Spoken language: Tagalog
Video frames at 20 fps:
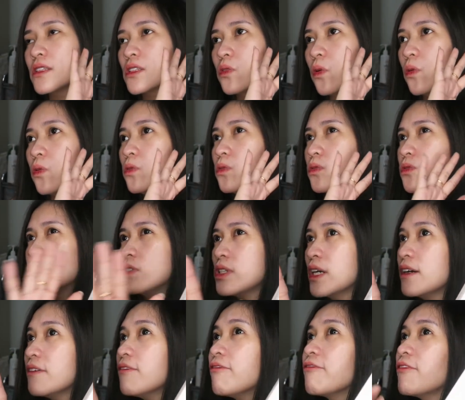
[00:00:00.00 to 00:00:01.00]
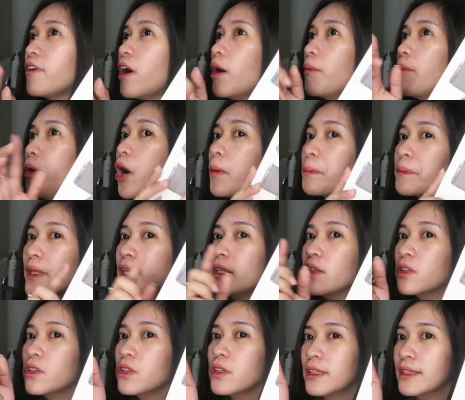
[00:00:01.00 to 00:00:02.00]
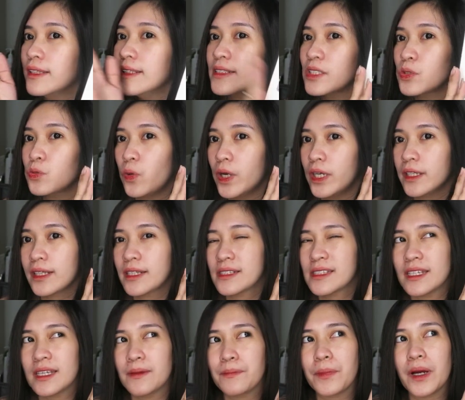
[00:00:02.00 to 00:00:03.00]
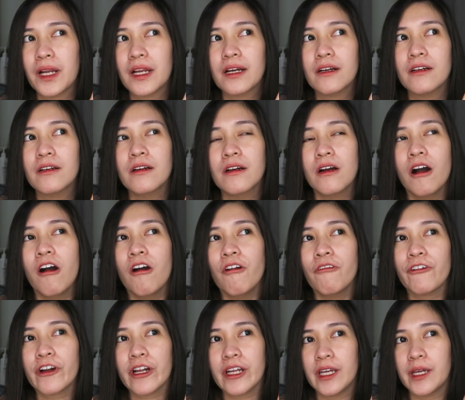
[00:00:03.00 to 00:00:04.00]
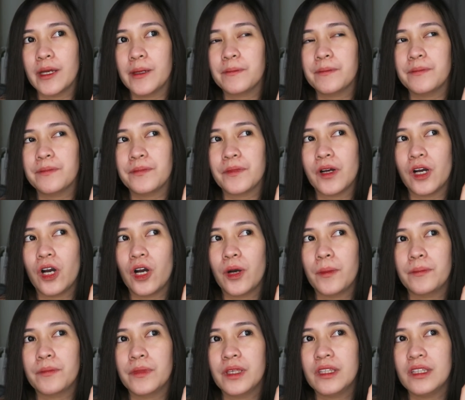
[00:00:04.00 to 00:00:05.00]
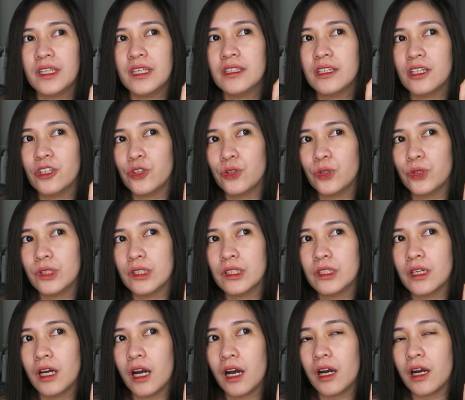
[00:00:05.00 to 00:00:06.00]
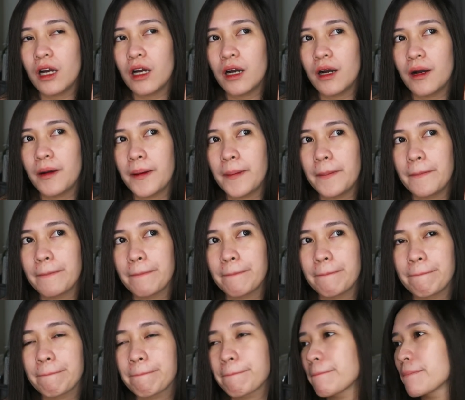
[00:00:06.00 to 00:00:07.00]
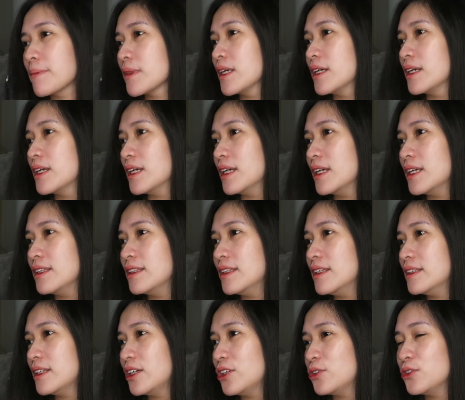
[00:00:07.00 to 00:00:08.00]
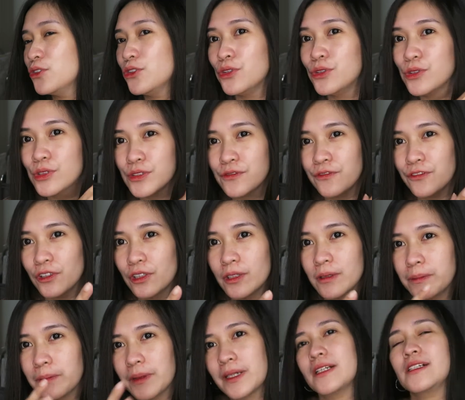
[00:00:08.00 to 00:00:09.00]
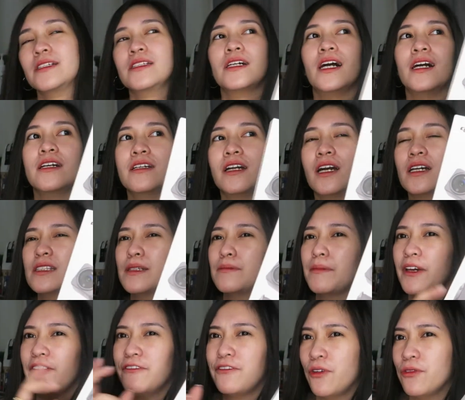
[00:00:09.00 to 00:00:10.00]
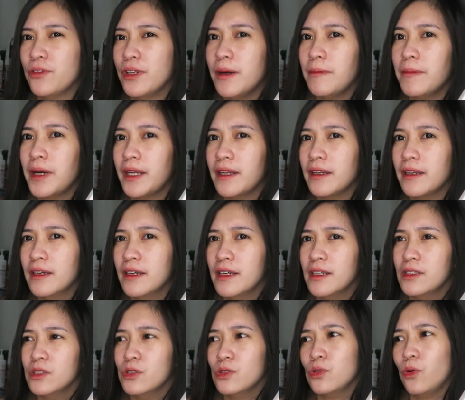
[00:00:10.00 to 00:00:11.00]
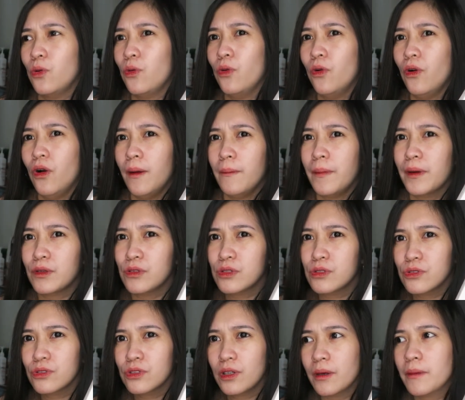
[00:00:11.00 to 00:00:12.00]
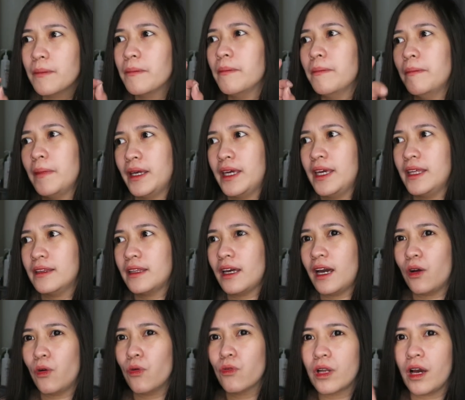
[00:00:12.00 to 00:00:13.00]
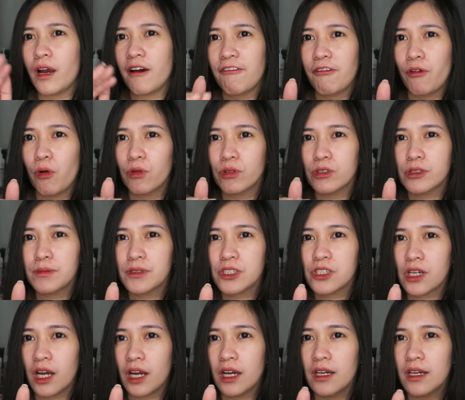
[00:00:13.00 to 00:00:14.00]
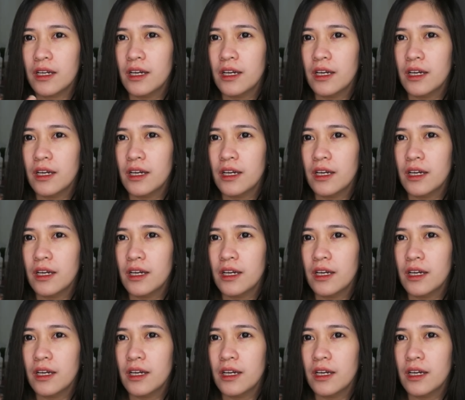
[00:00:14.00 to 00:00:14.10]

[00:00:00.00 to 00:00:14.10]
So, Jeff um, opted this one kasi parang for him, um, hindi na yun um, hindi na yun useful para sa kanya kasi may phone naman. So, pag gusto niyang makita kung nakafocus ba siya,